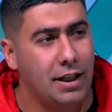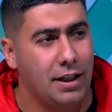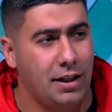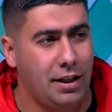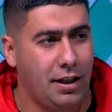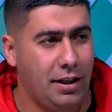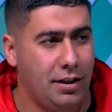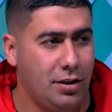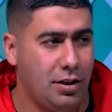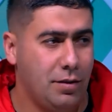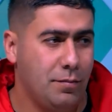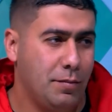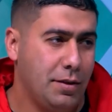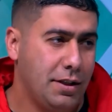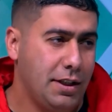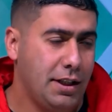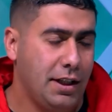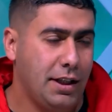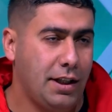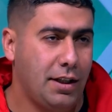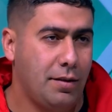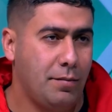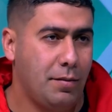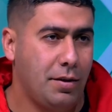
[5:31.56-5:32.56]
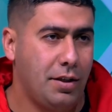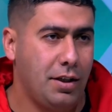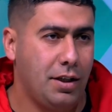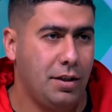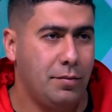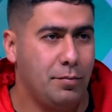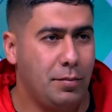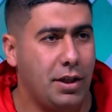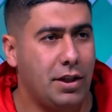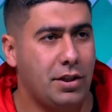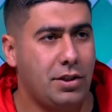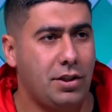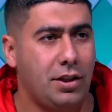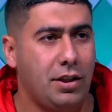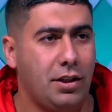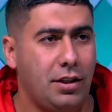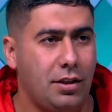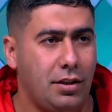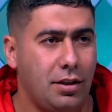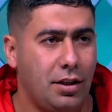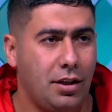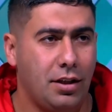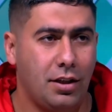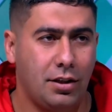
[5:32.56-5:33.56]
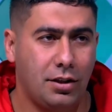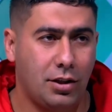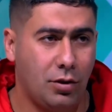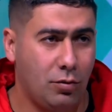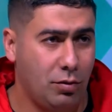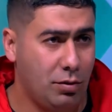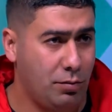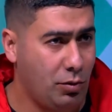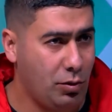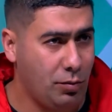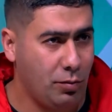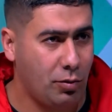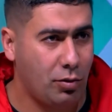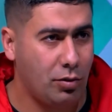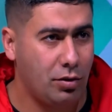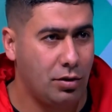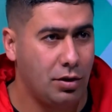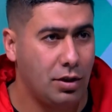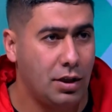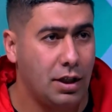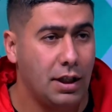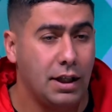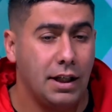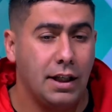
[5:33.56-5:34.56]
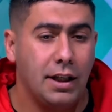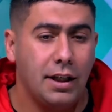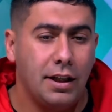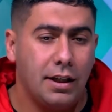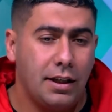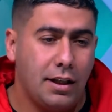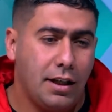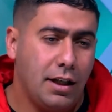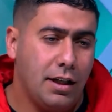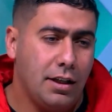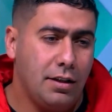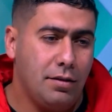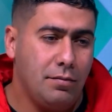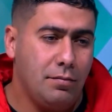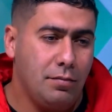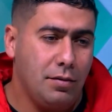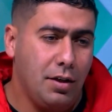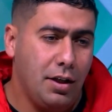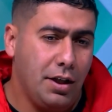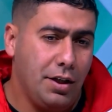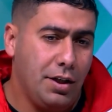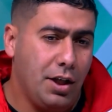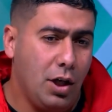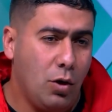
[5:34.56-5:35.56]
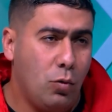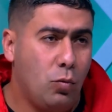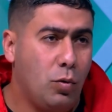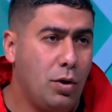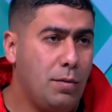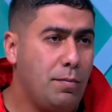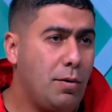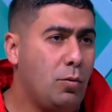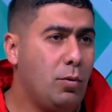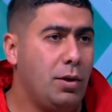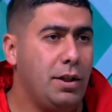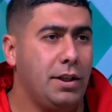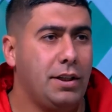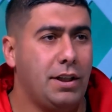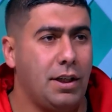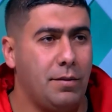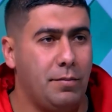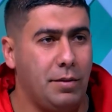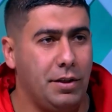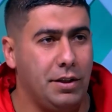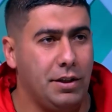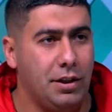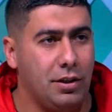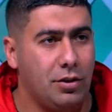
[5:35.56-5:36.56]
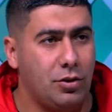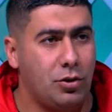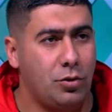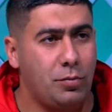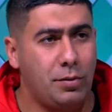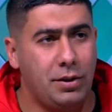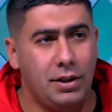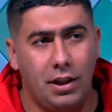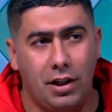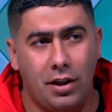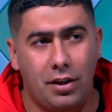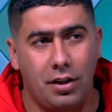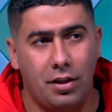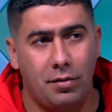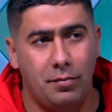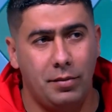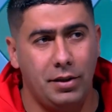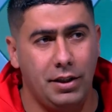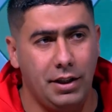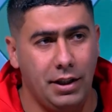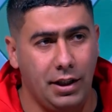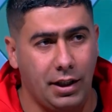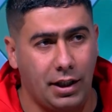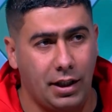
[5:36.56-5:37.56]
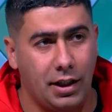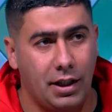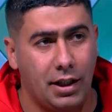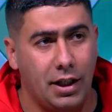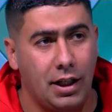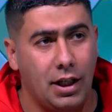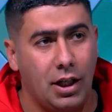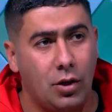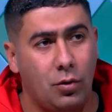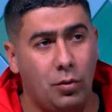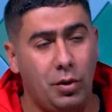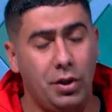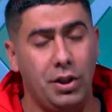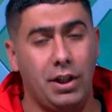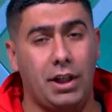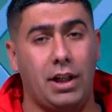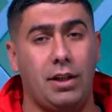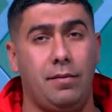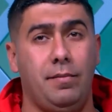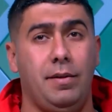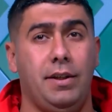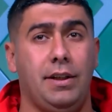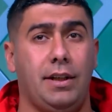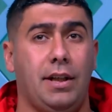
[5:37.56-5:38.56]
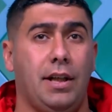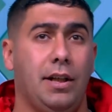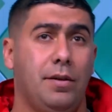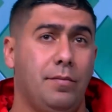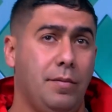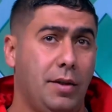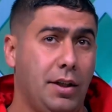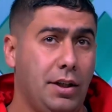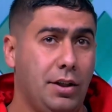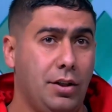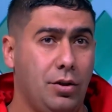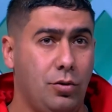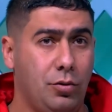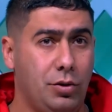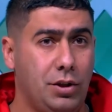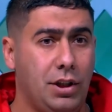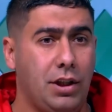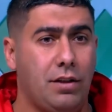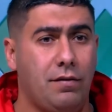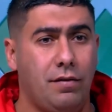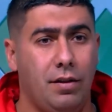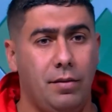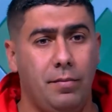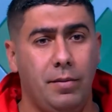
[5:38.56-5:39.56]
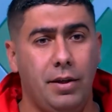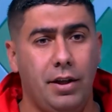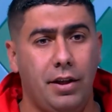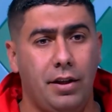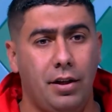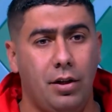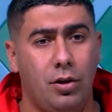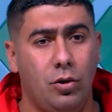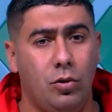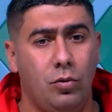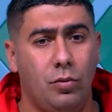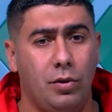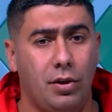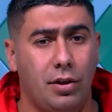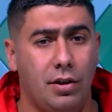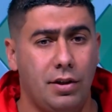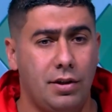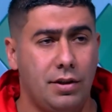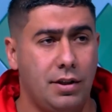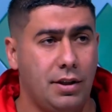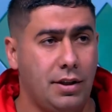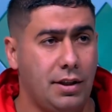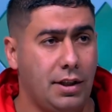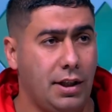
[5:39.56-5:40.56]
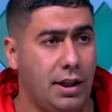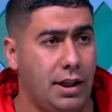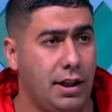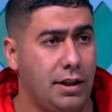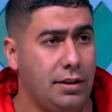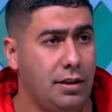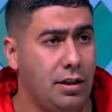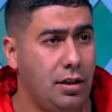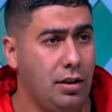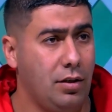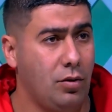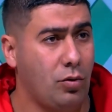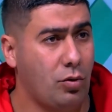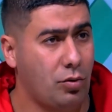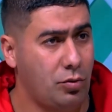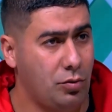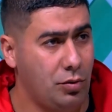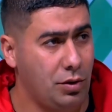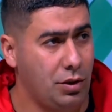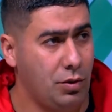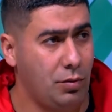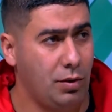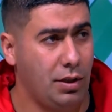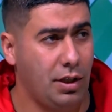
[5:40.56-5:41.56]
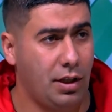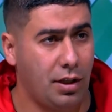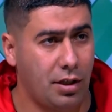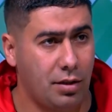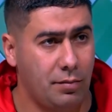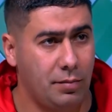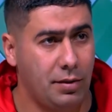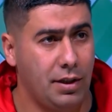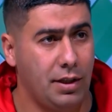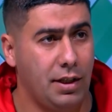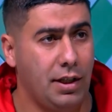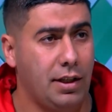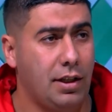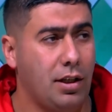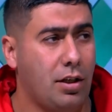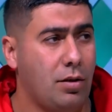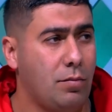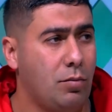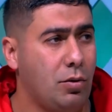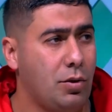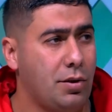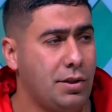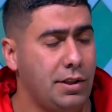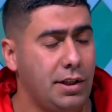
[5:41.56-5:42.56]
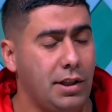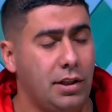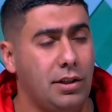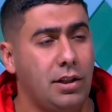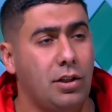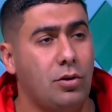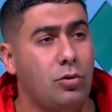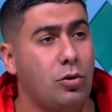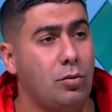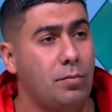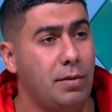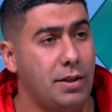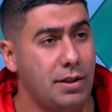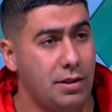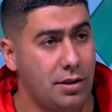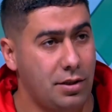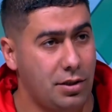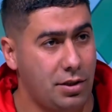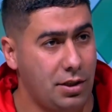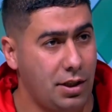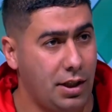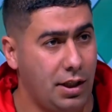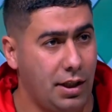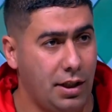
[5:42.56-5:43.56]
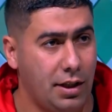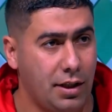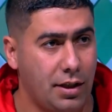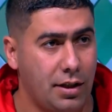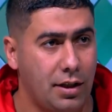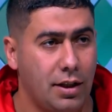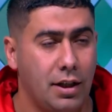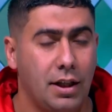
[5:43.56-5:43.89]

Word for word: يعني لما تحكي مثلا باشا الله يطول بعمره كان يعني اول باول يتابعنا شو بدنا اكثر من هيك واحنا كمان كان معنا هناك في البعث اللي هو رئيس الاتحاد الاردني والعربي للكيك بوكسينج دكتور باسل الشاعر